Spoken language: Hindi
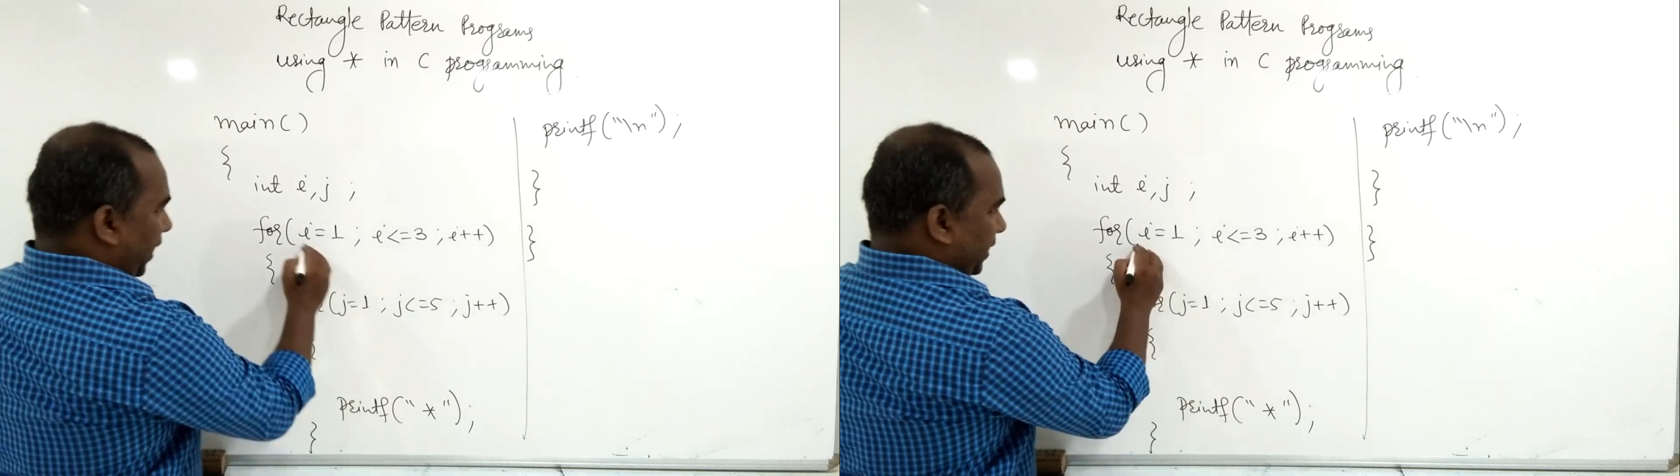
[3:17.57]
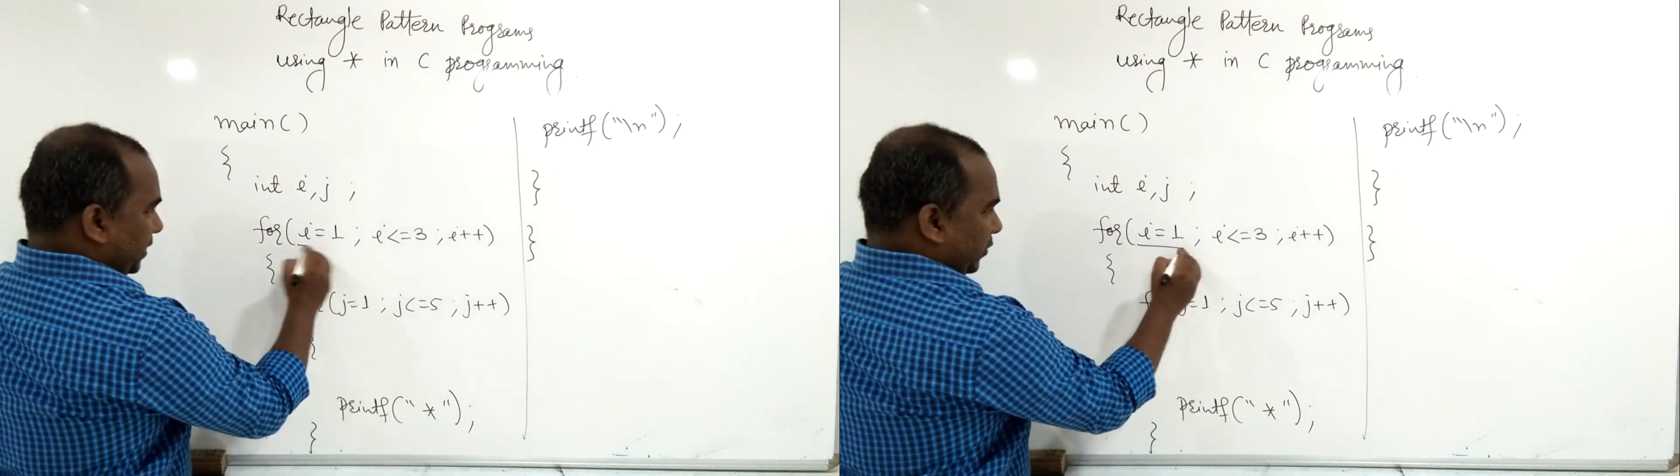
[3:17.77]

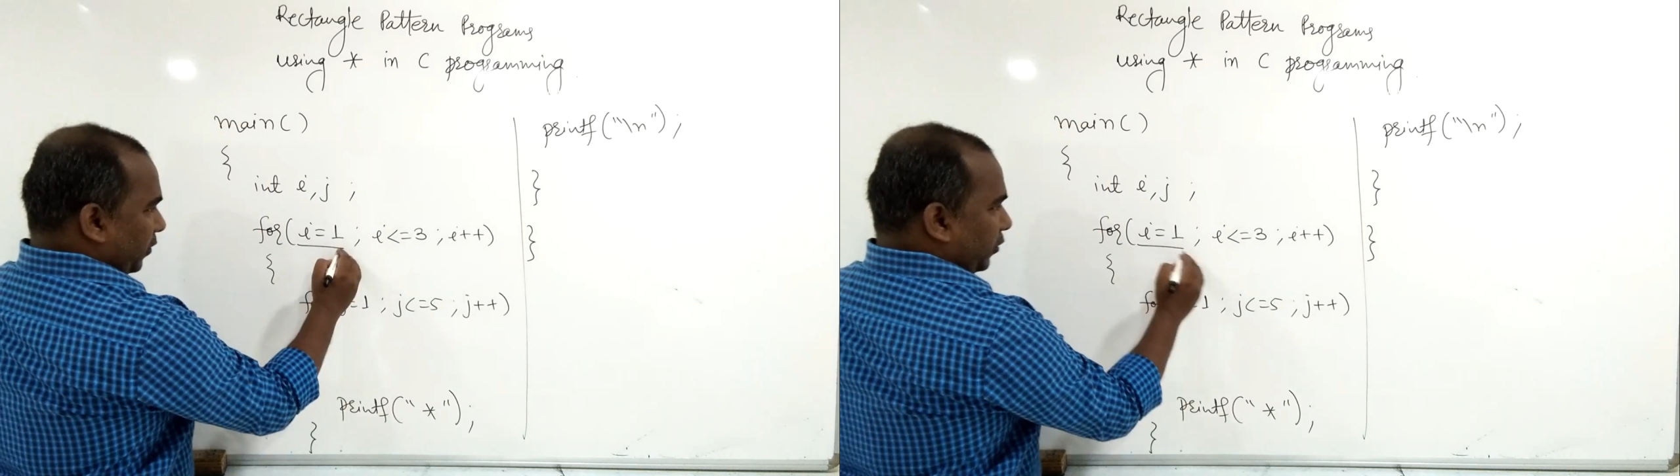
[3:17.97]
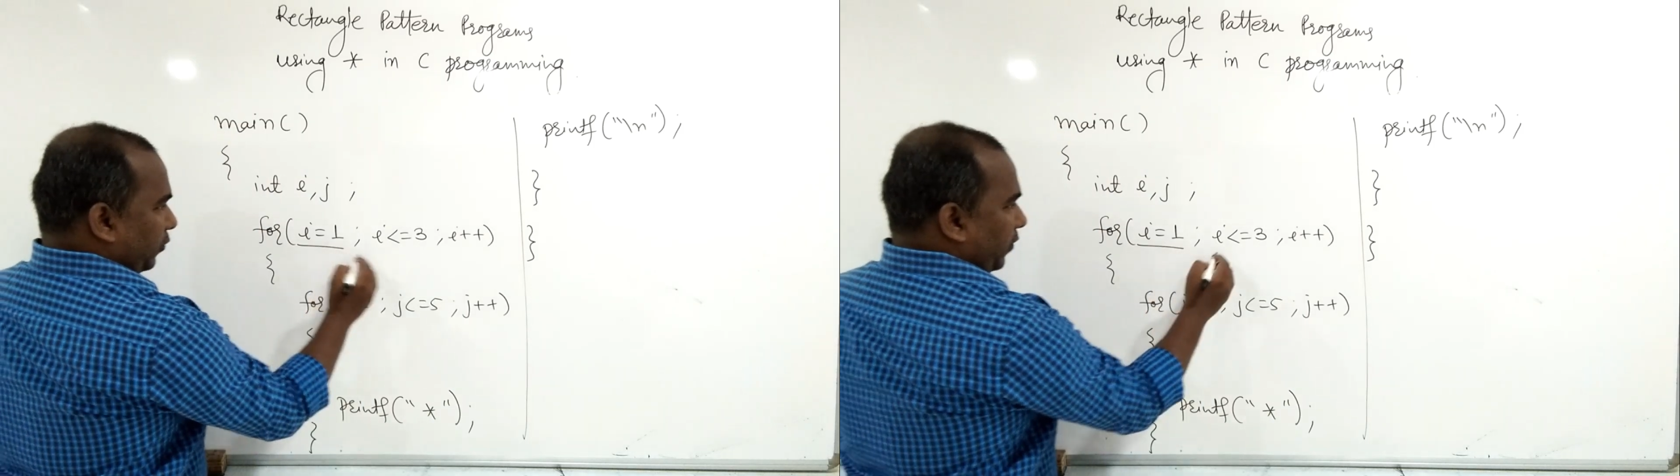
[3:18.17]
आई इज
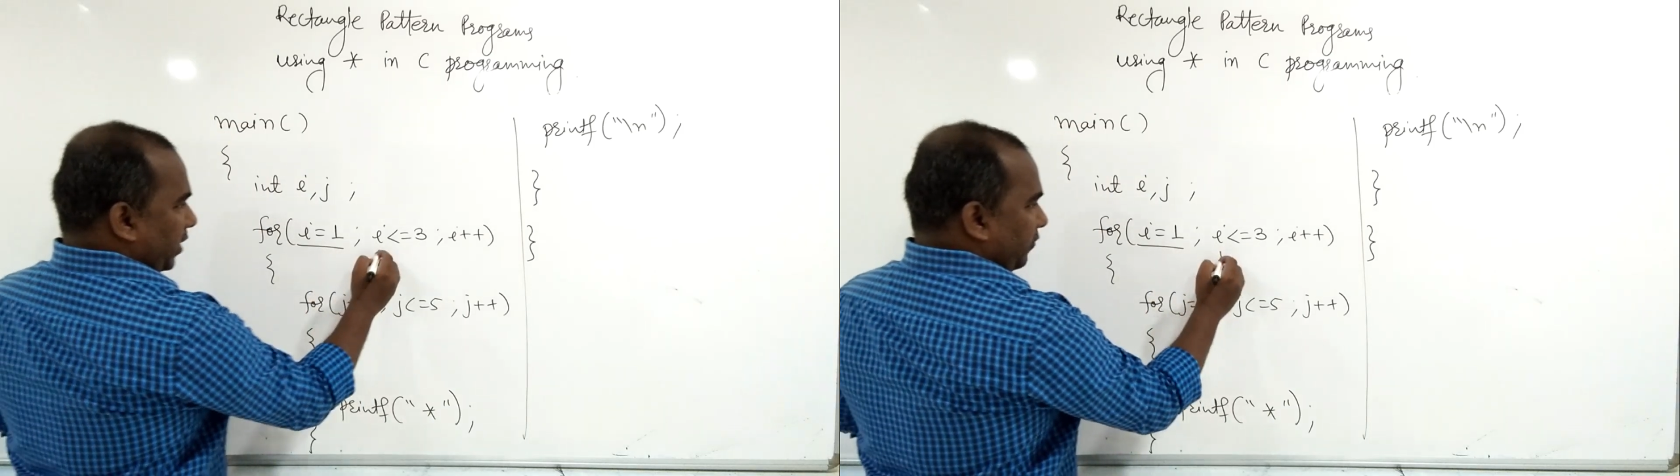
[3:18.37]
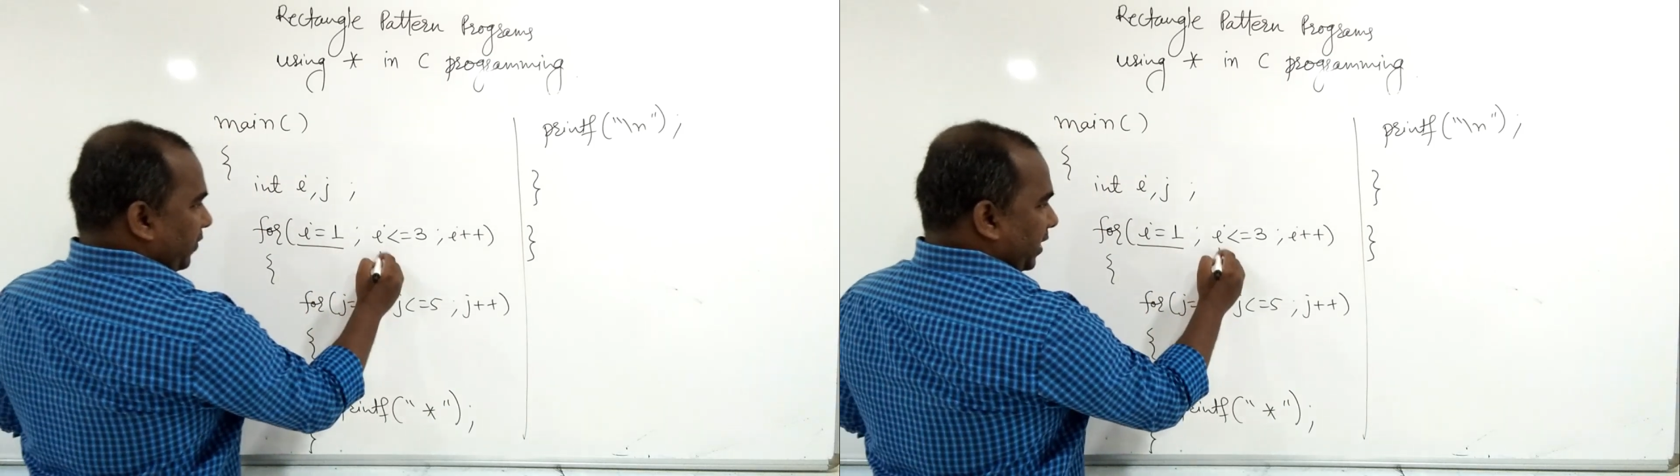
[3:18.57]
इक्वल टू
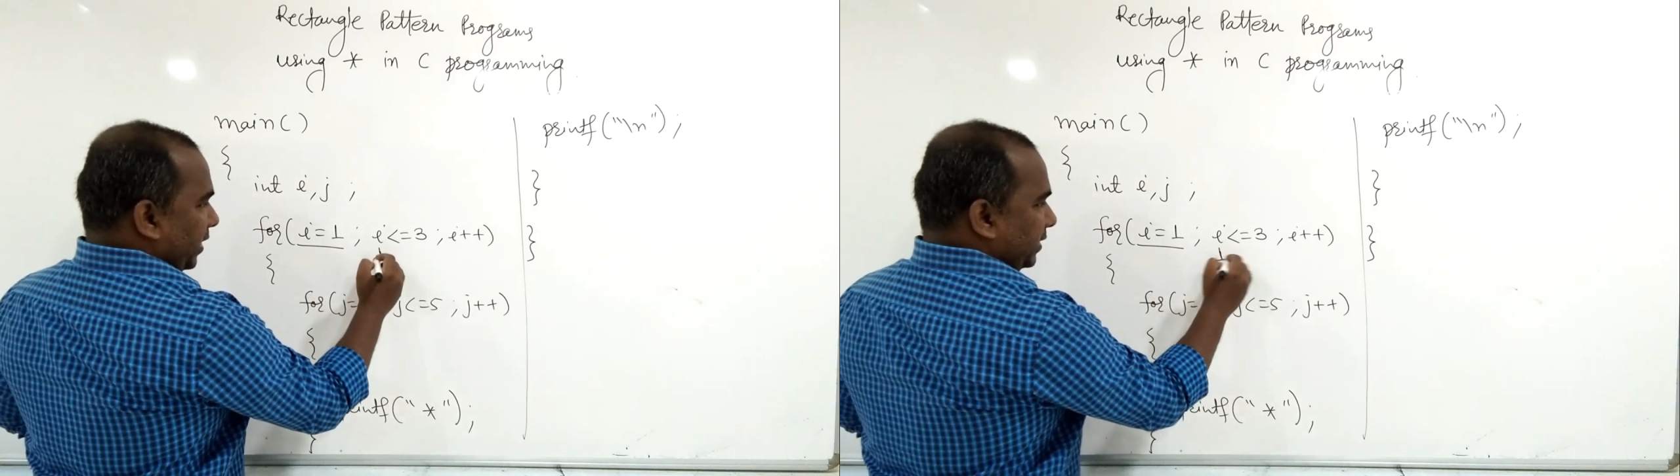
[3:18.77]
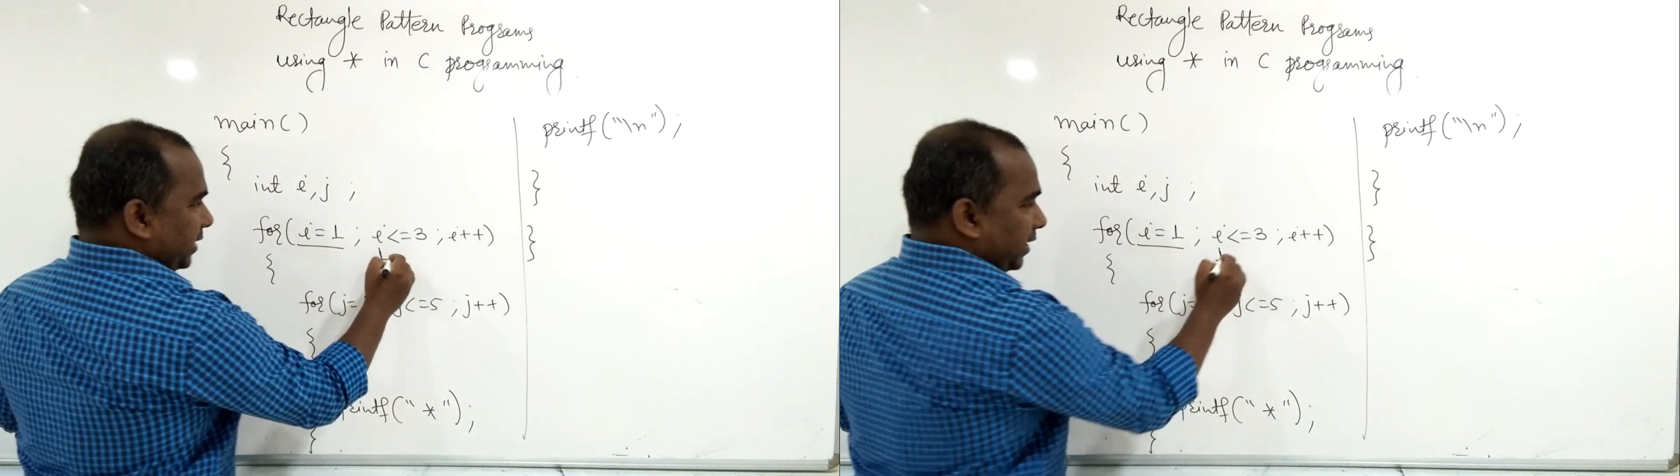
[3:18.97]
वन वन लेस